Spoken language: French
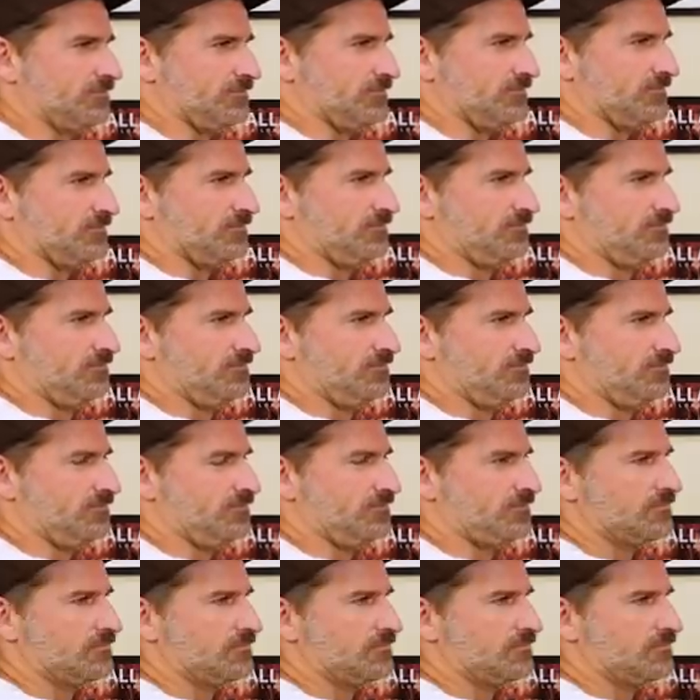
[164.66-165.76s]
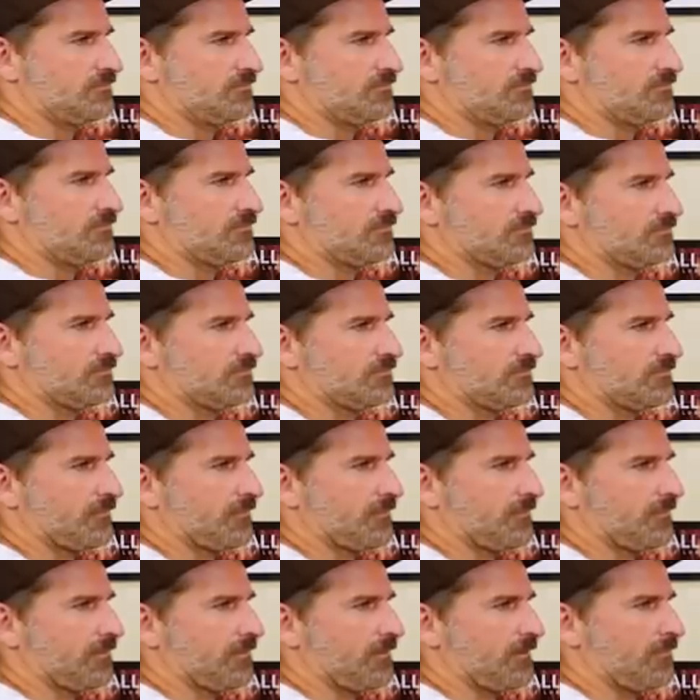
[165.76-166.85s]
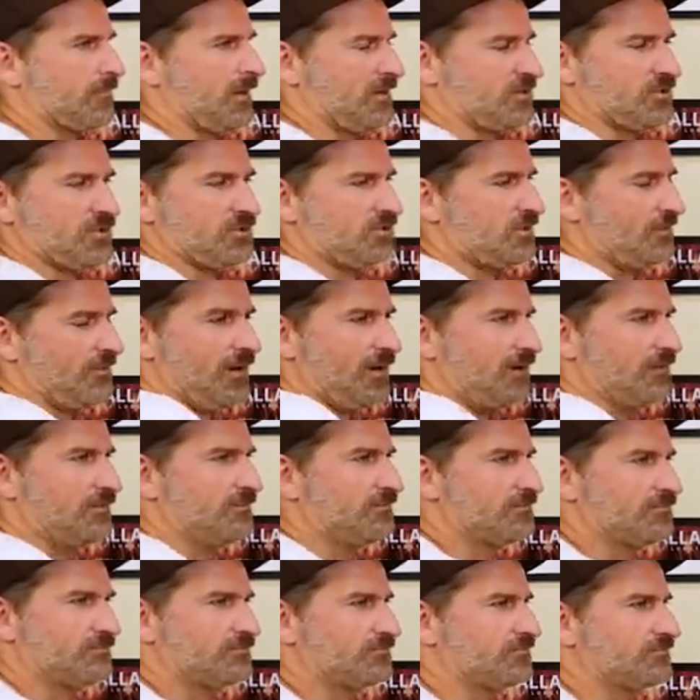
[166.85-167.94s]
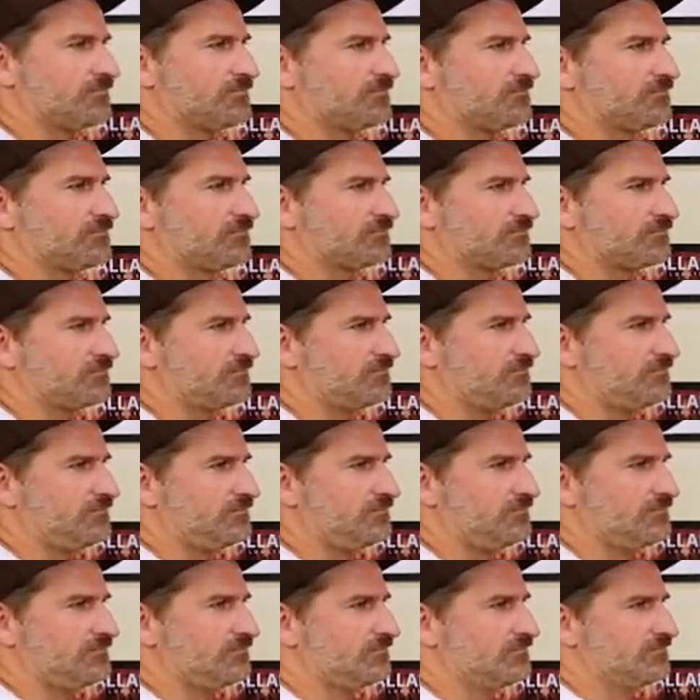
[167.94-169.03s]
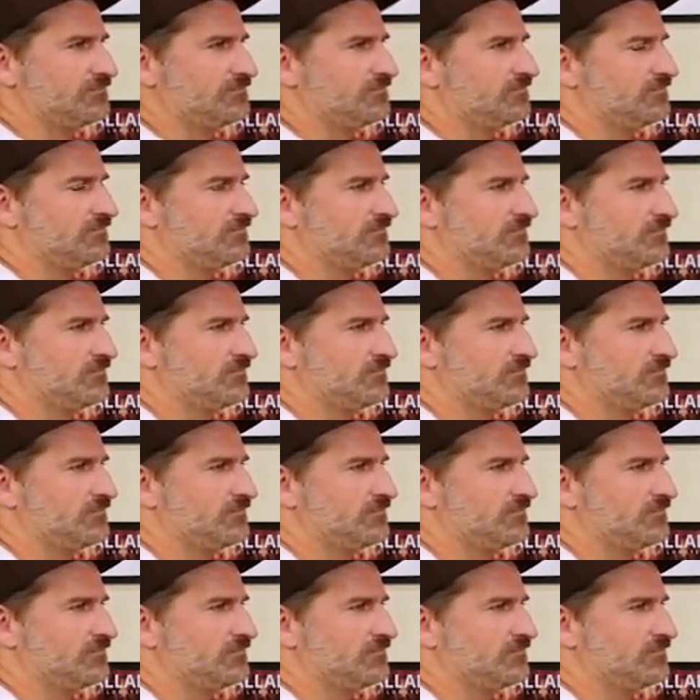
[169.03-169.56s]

quelqu'un ait fait Ah, moi aussi. Ben, Just a Buy. OK, OK, c'est ça. C'est le